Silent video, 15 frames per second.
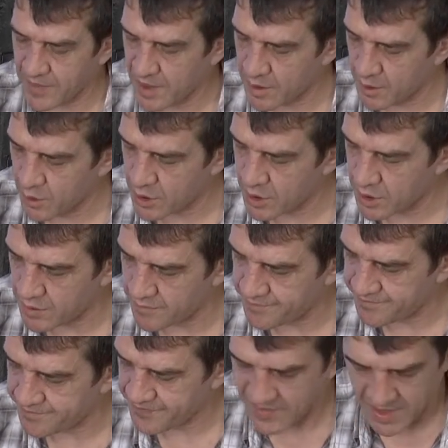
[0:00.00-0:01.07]
noch
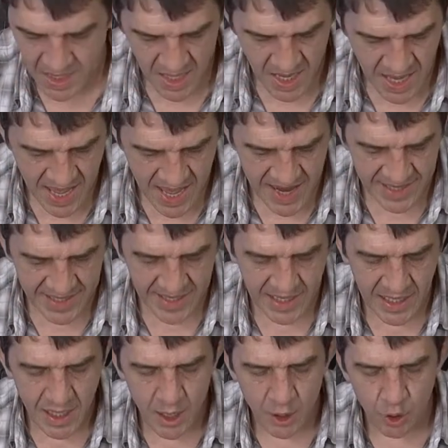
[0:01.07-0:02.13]

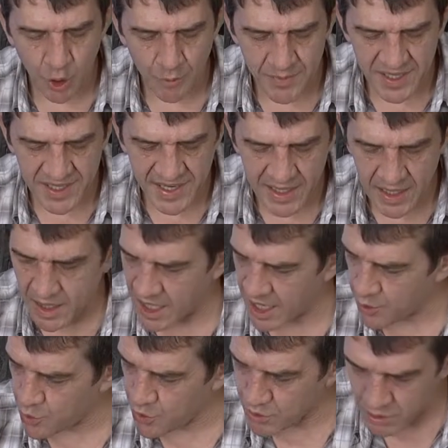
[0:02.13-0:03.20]
eine doppelte
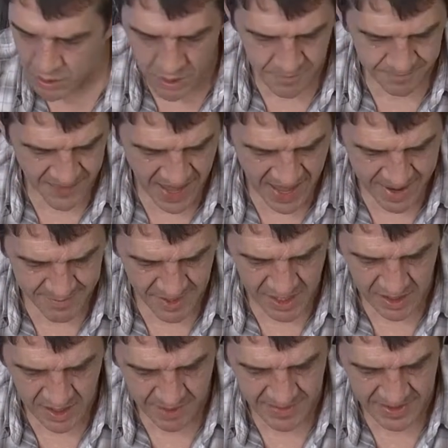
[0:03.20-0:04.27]
Erhöhung.
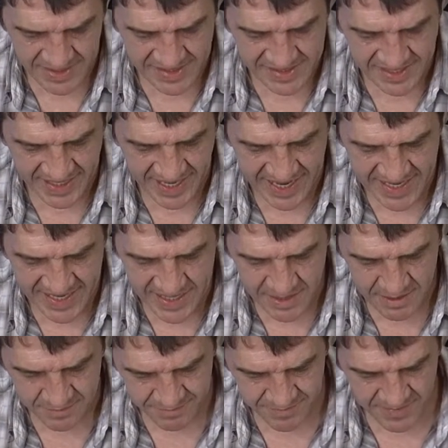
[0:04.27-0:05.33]
Einmal kann man diese
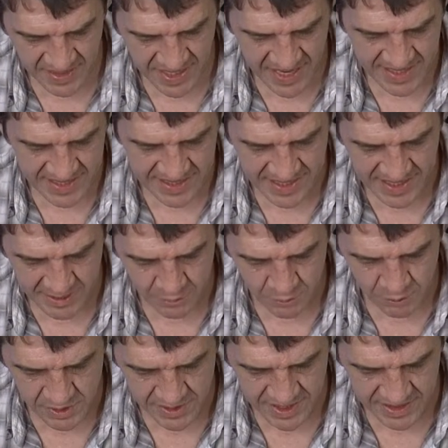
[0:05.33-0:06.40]
kleinen Teile hier
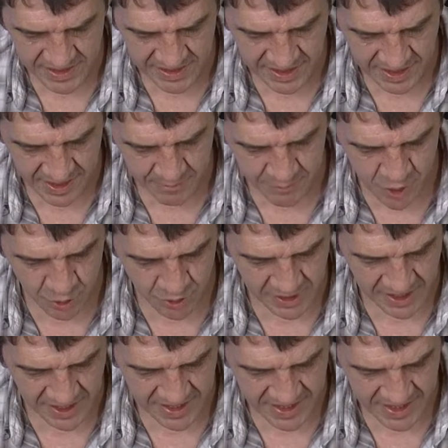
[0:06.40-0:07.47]
rausholen, ja, die dann am Schluss
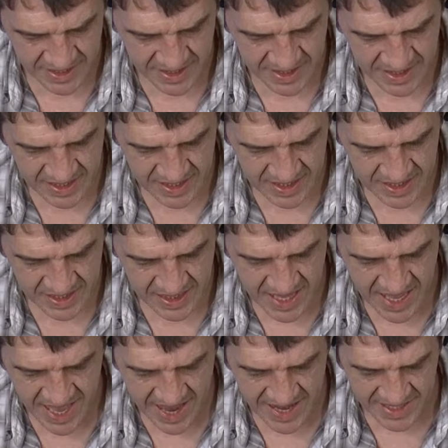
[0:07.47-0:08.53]
dann
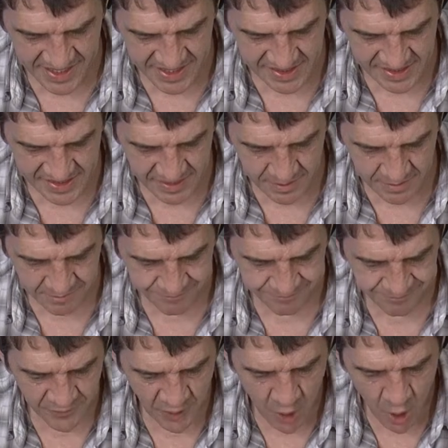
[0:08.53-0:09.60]
einrasten.
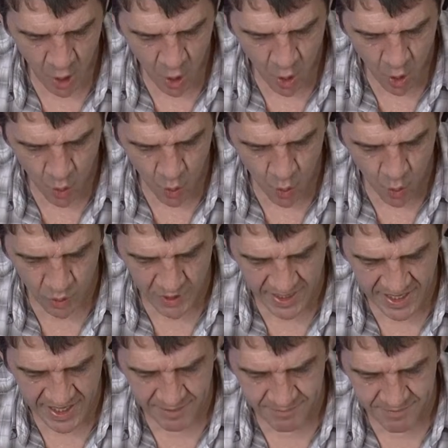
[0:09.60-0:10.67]

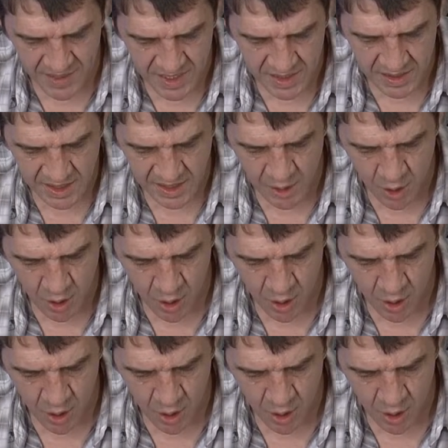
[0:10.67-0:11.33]
Oder eben die